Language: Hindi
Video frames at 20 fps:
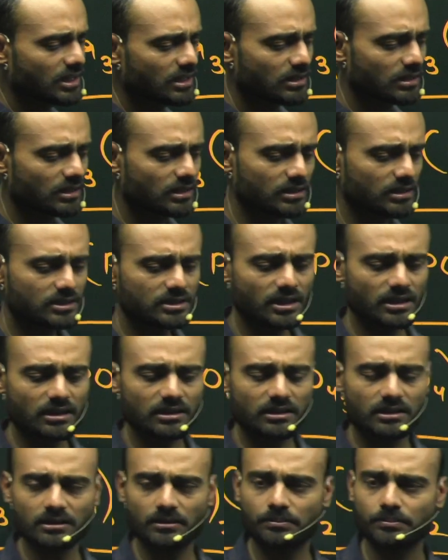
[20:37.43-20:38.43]
हजार
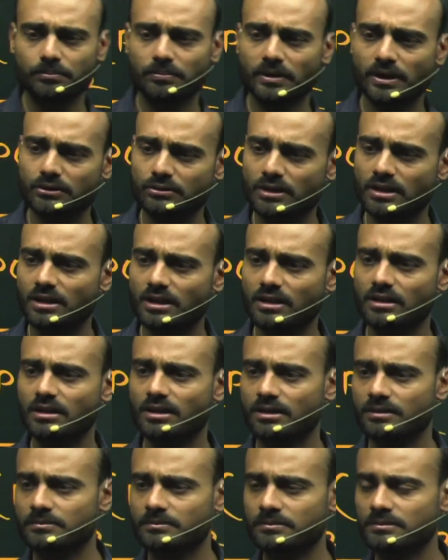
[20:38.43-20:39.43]
कंपाउंड का
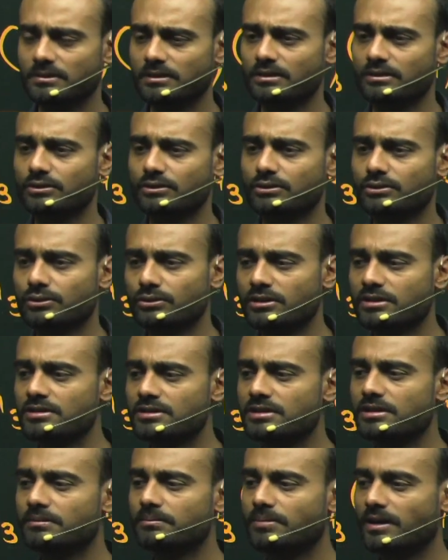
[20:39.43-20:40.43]
नाम खुद से
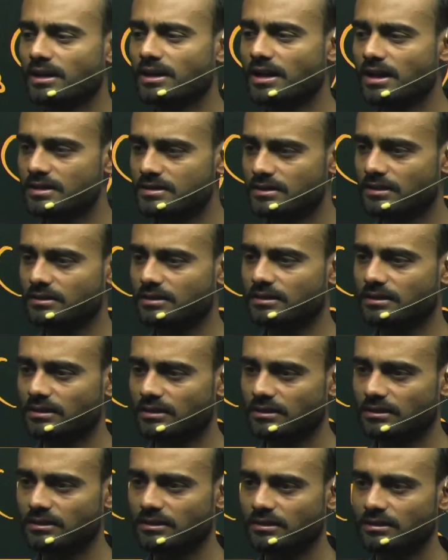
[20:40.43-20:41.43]
बना सकते
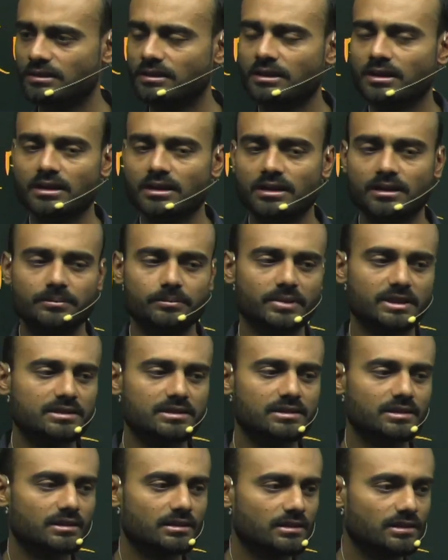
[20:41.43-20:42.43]
हैं और
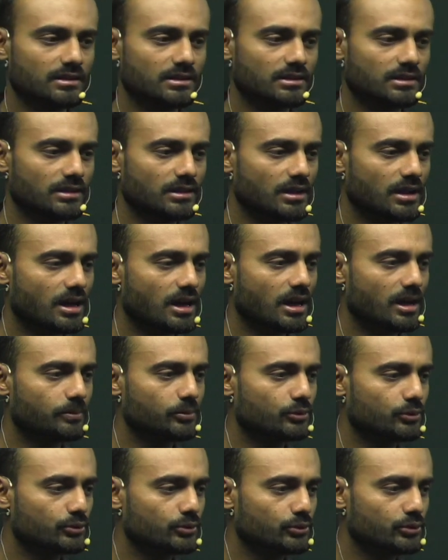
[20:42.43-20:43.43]
शर्ते कि आपको
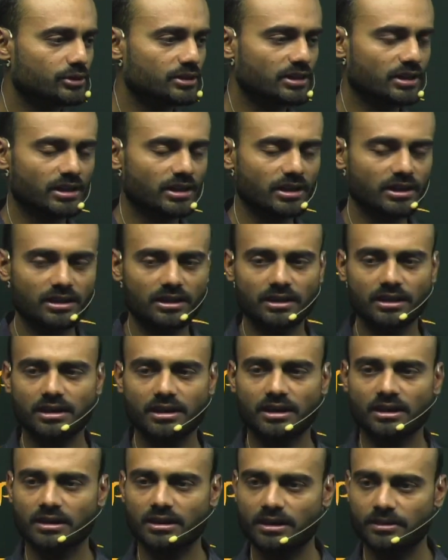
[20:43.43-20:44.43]
कुछ रेडिकल का
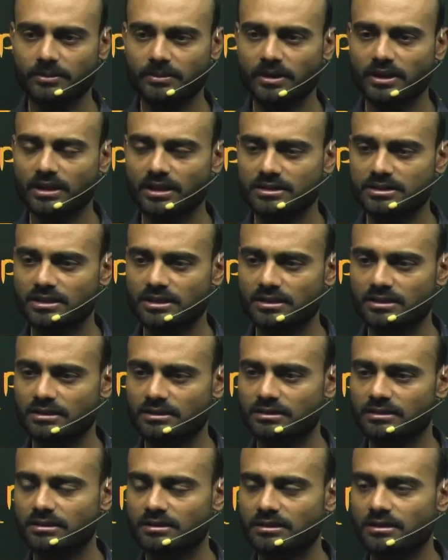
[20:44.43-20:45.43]
नाम आना चाहिए
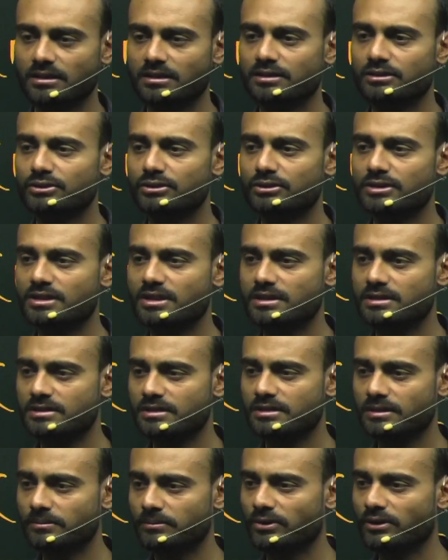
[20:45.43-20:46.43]
उसका
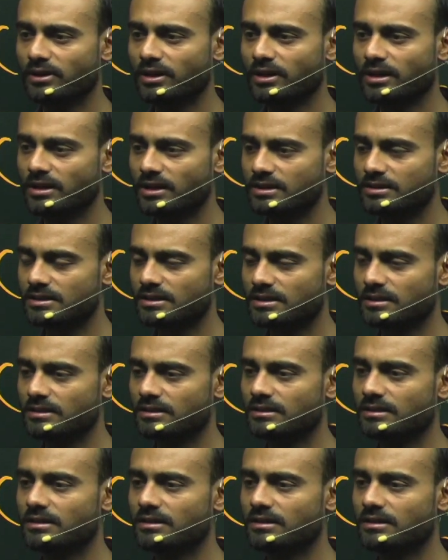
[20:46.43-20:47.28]
सिंबल आना चाहिए